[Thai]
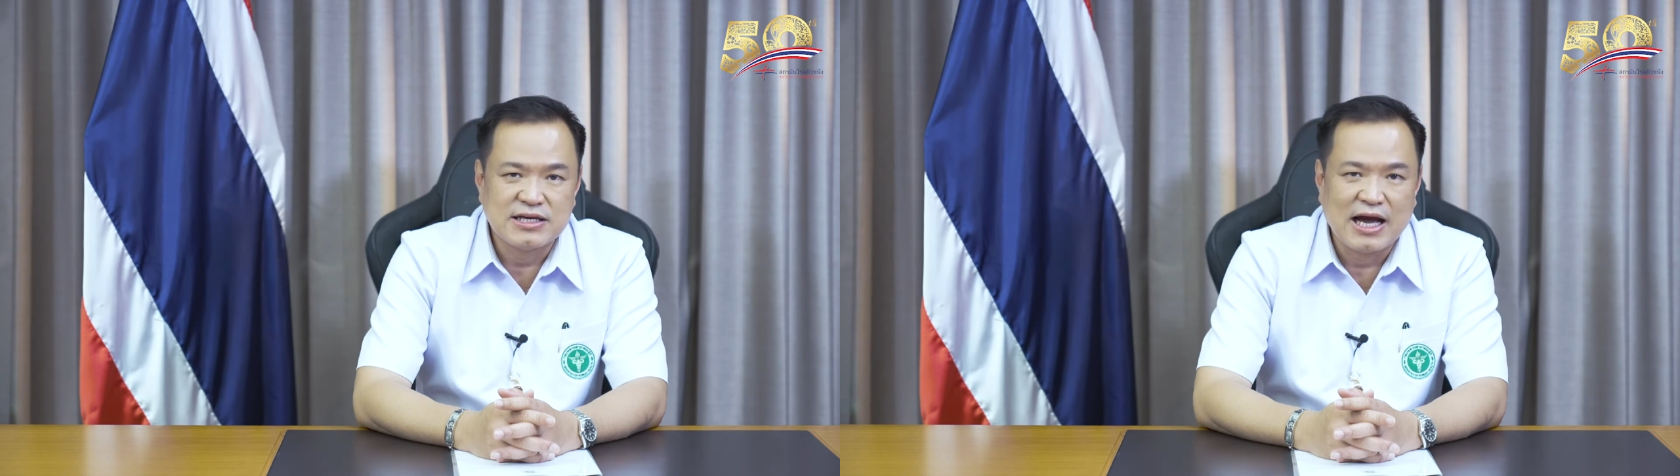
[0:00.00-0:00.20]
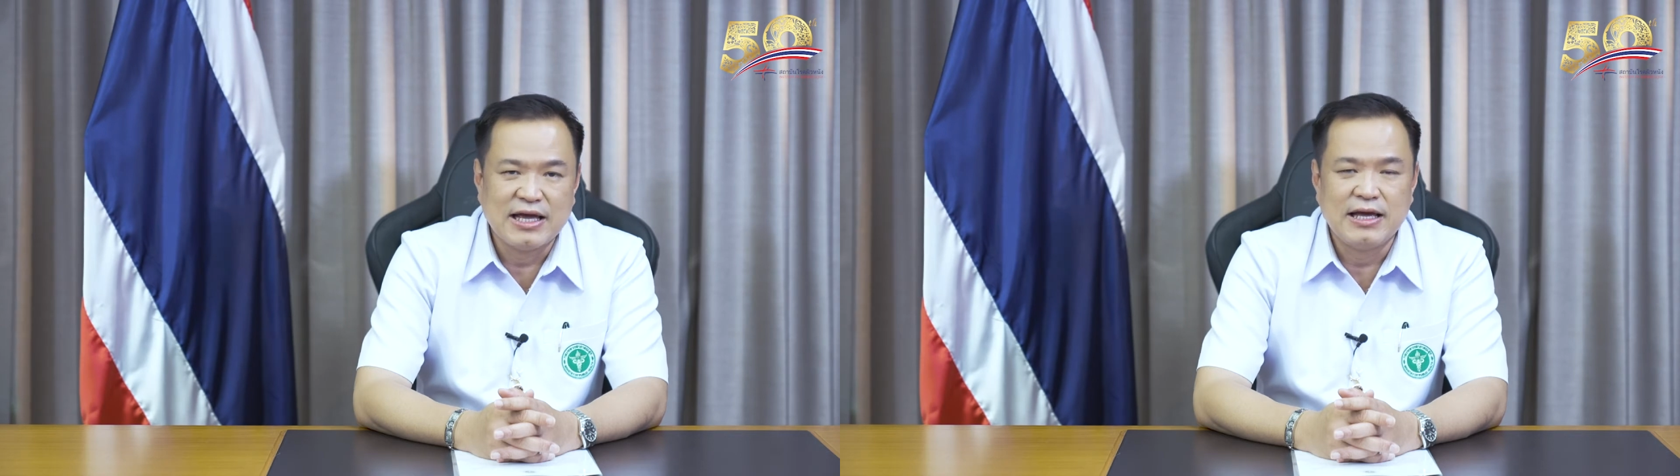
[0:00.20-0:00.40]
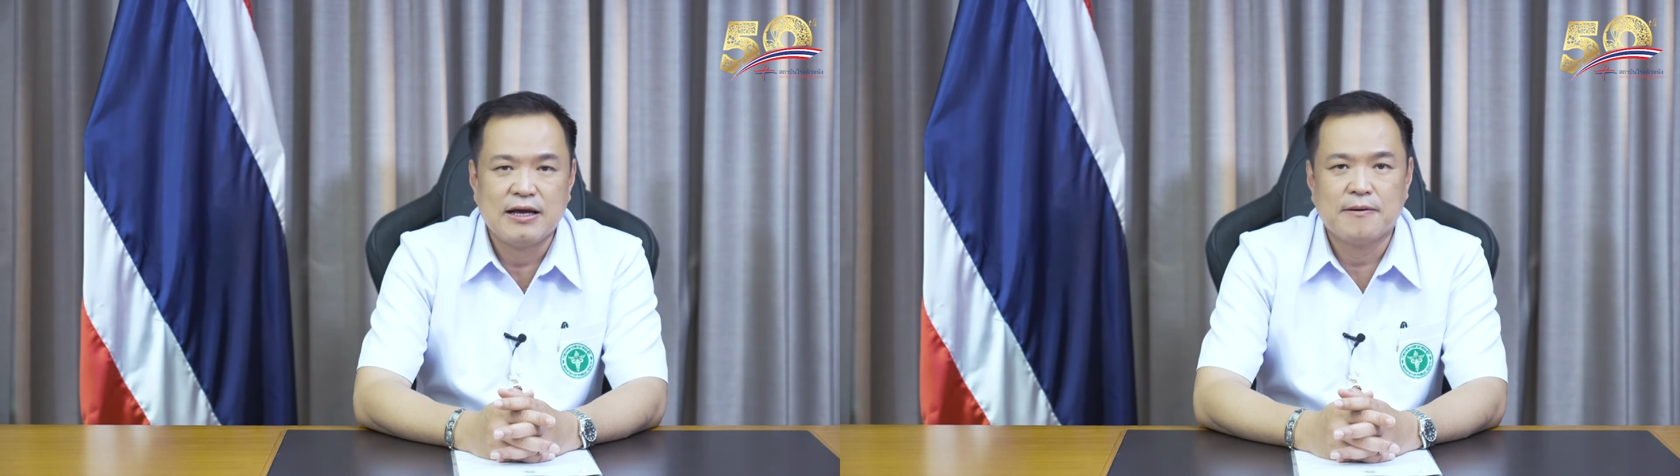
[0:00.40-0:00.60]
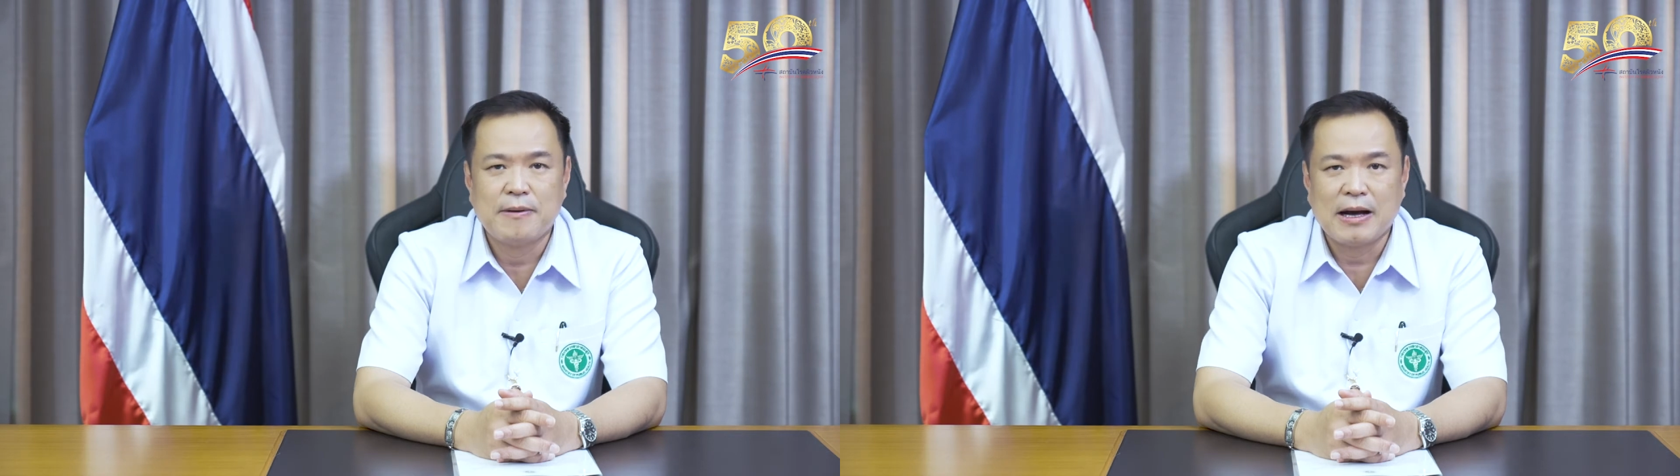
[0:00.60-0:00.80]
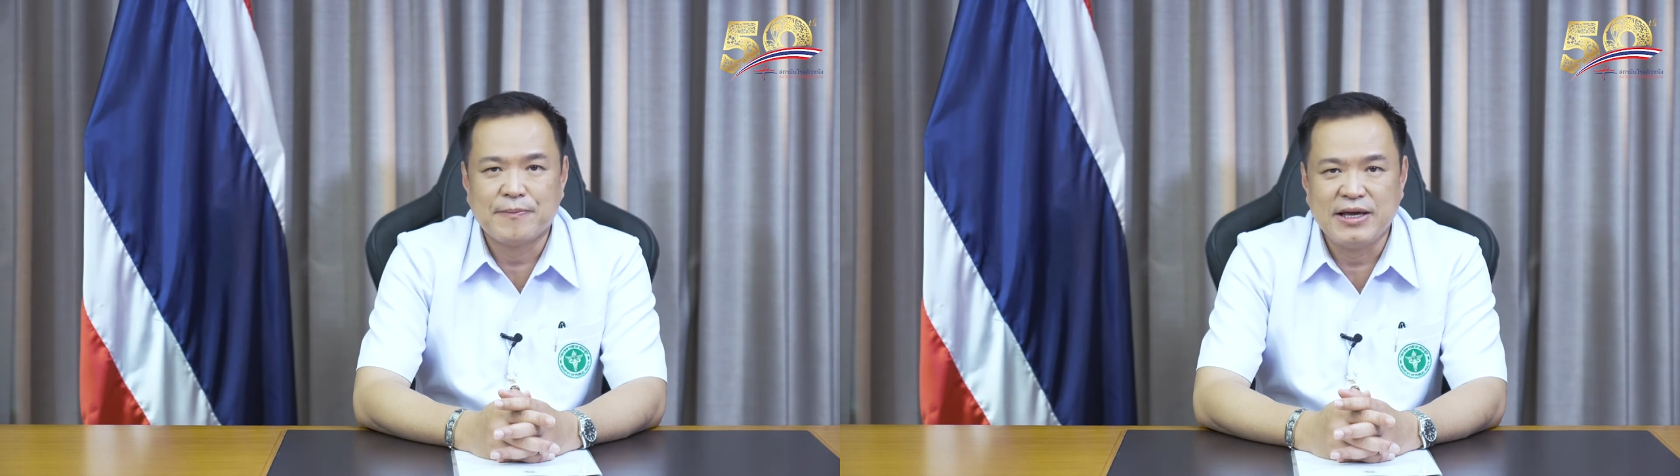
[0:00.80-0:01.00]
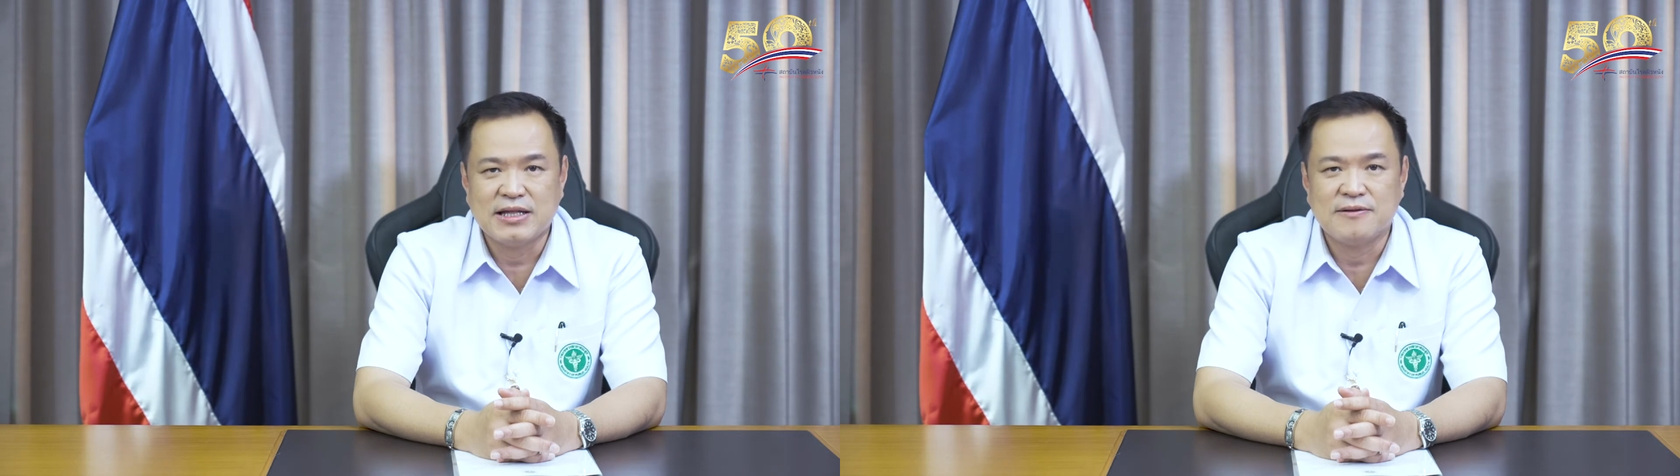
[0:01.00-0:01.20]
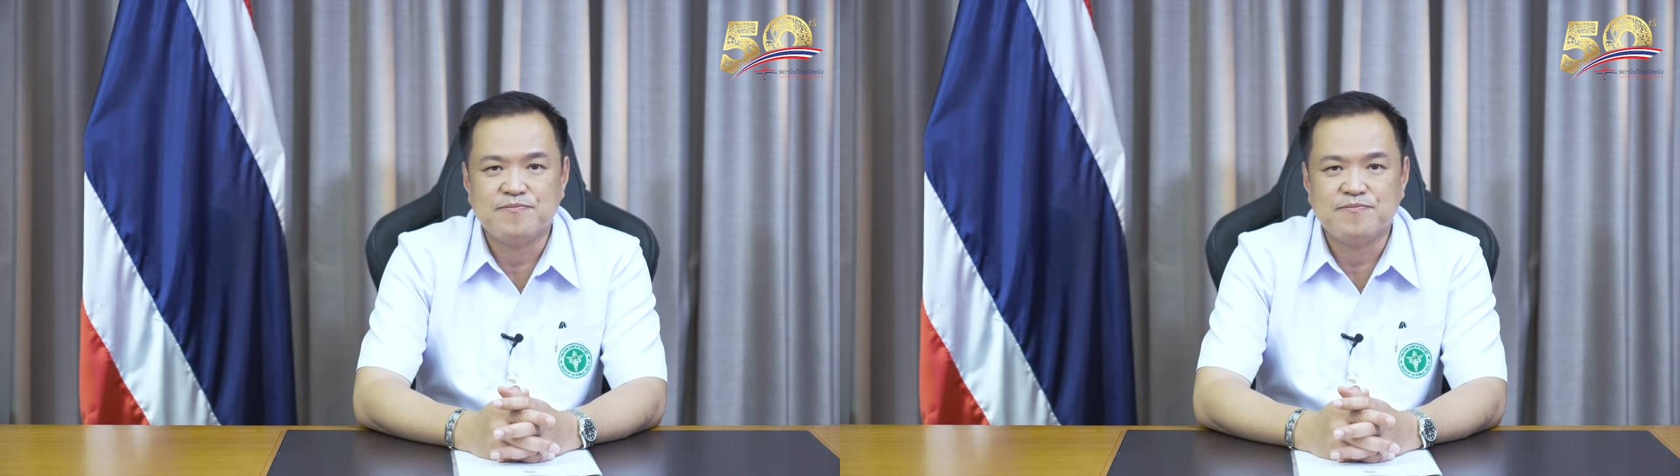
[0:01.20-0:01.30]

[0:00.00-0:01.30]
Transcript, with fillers: ใจ ภาคเพียร